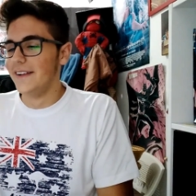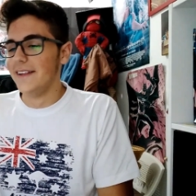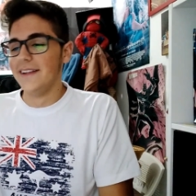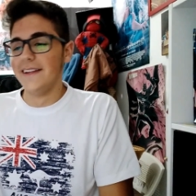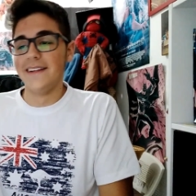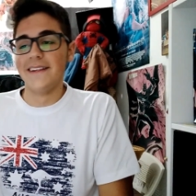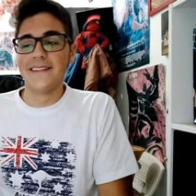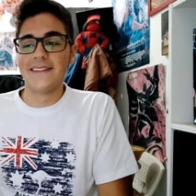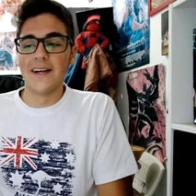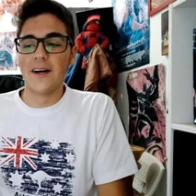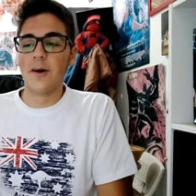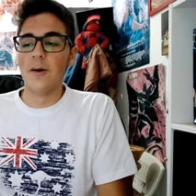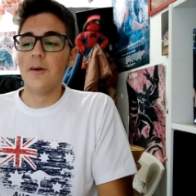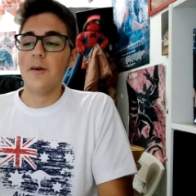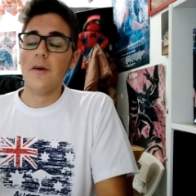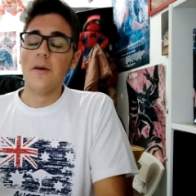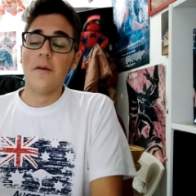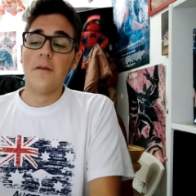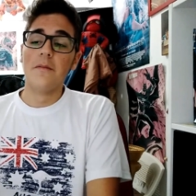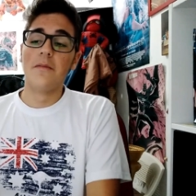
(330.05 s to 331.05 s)
então
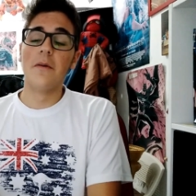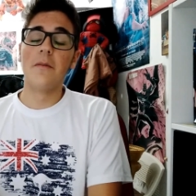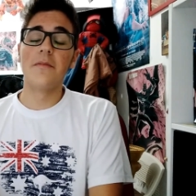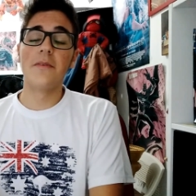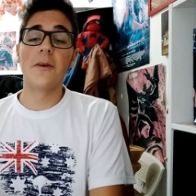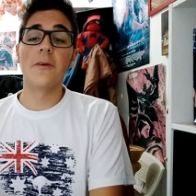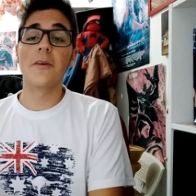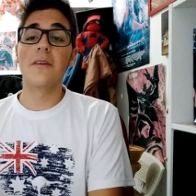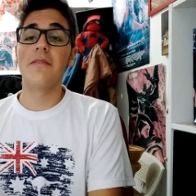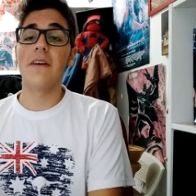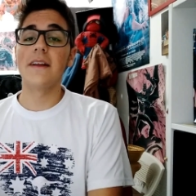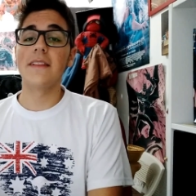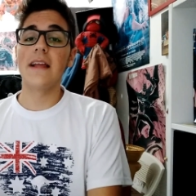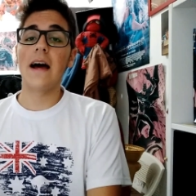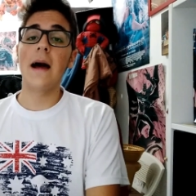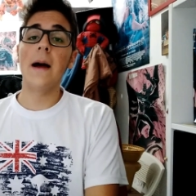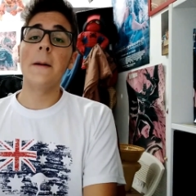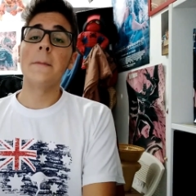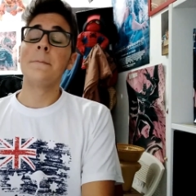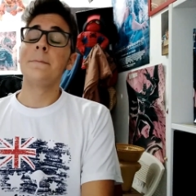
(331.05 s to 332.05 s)
vamos ver no que vai
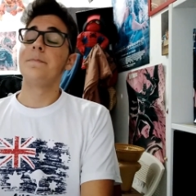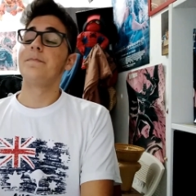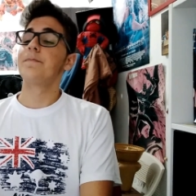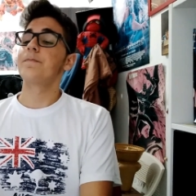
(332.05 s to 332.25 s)
dar.